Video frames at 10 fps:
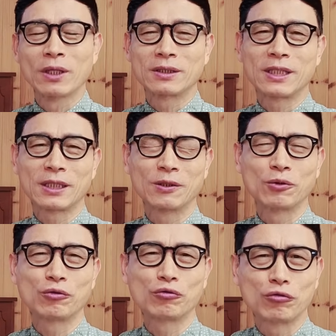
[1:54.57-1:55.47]

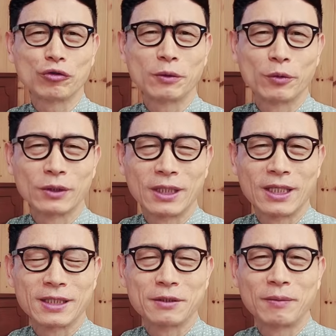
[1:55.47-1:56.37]
스타킹도 꾸준히 보진
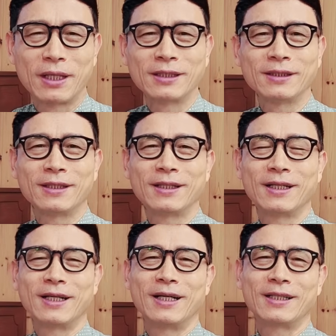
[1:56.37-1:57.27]
않았지만
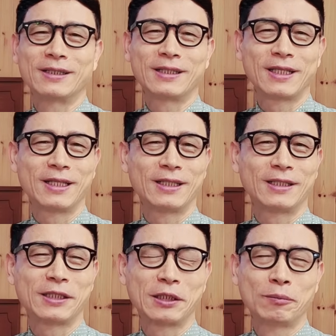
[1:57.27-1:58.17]
아, 그때
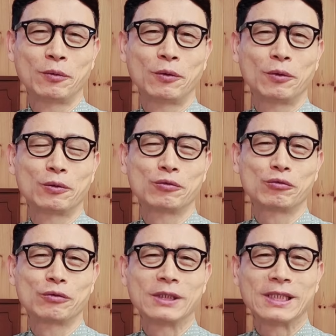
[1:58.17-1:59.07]
이
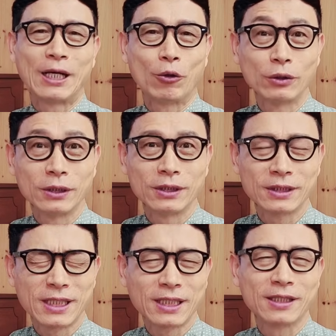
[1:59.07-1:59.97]
김호중이 나온
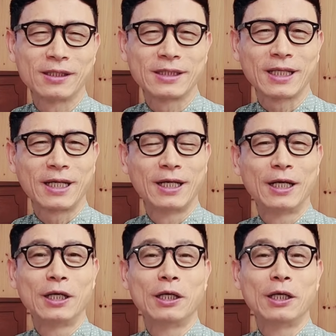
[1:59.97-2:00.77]
스타킹을 제가